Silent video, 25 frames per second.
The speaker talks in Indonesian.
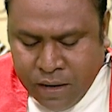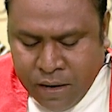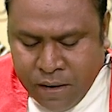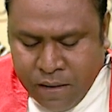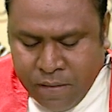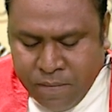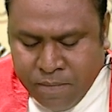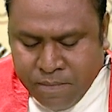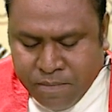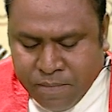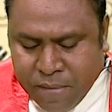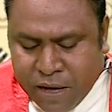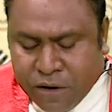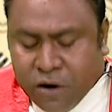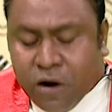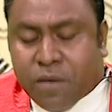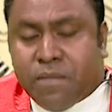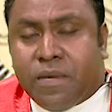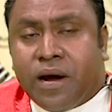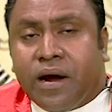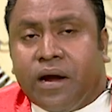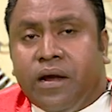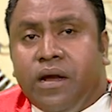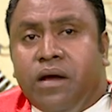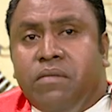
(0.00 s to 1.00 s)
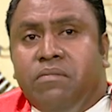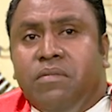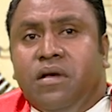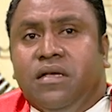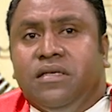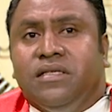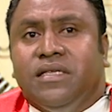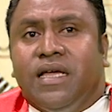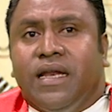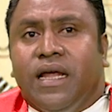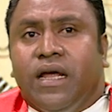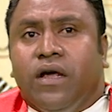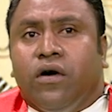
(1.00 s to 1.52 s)
Maromak ne
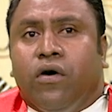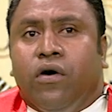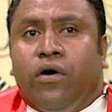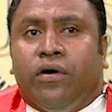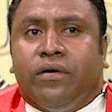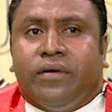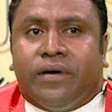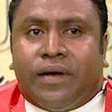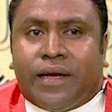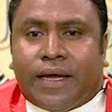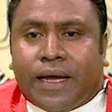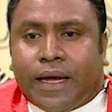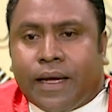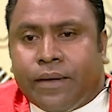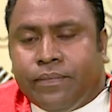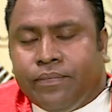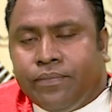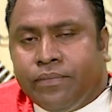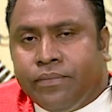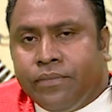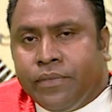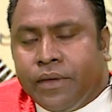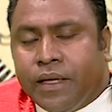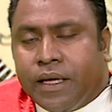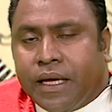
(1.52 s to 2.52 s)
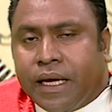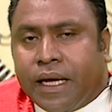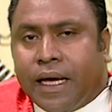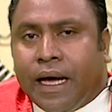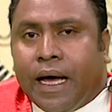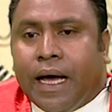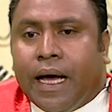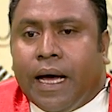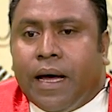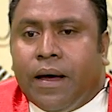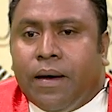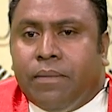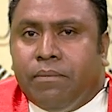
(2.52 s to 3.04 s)
misericordia
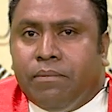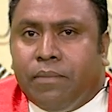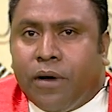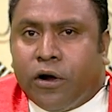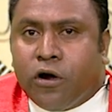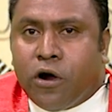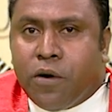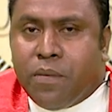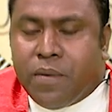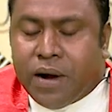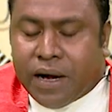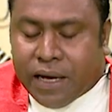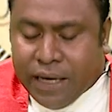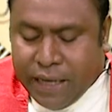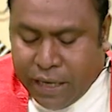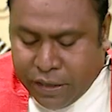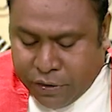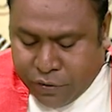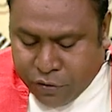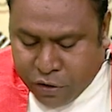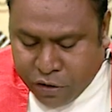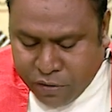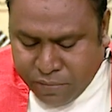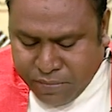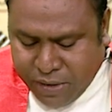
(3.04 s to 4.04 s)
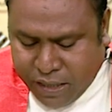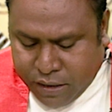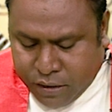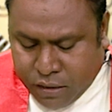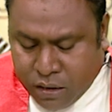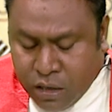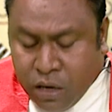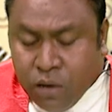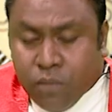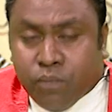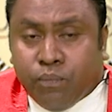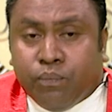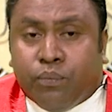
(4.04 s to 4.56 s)
ka maromak ne domin
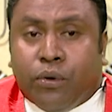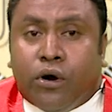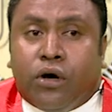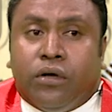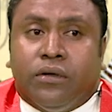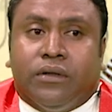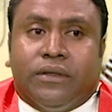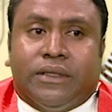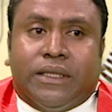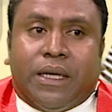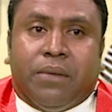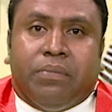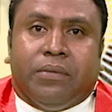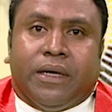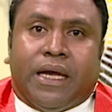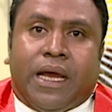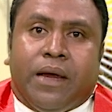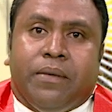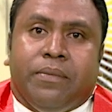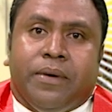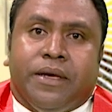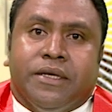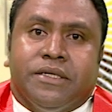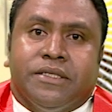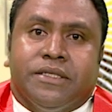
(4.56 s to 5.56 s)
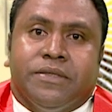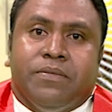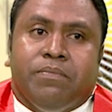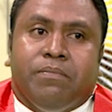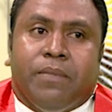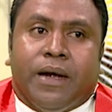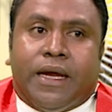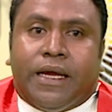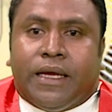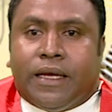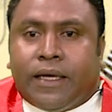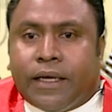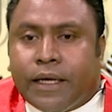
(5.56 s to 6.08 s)
bot tebtebes
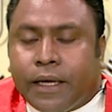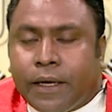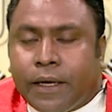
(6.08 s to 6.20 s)
maita.